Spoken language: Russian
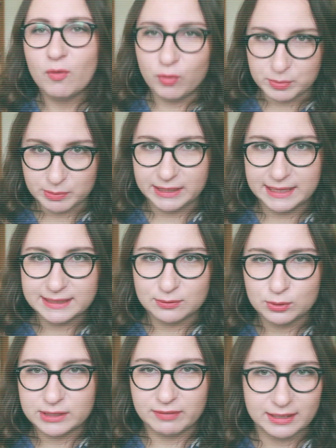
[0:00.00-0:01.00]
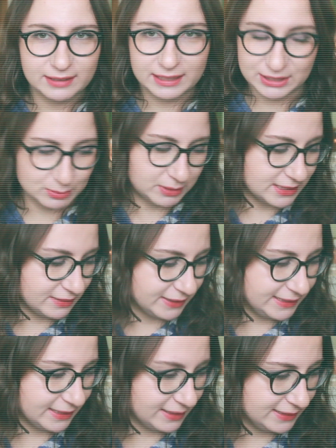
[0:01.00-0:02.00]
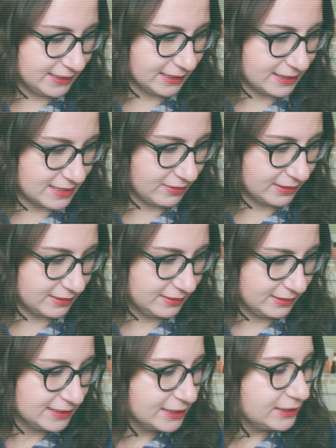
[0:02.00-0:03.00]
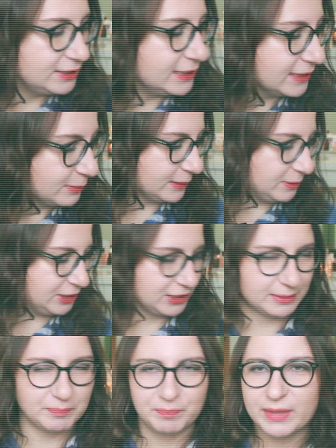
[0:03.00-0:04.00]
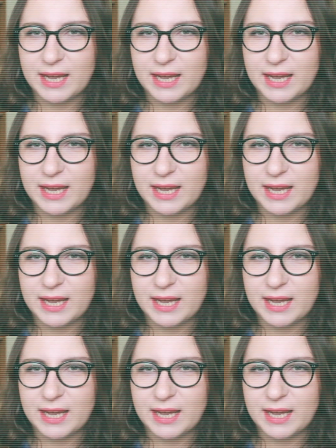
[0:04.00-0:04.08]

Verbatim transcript: В общем, и этих двух совят, она сейчас будет мне доставать, села, села на совят, села моя птичка.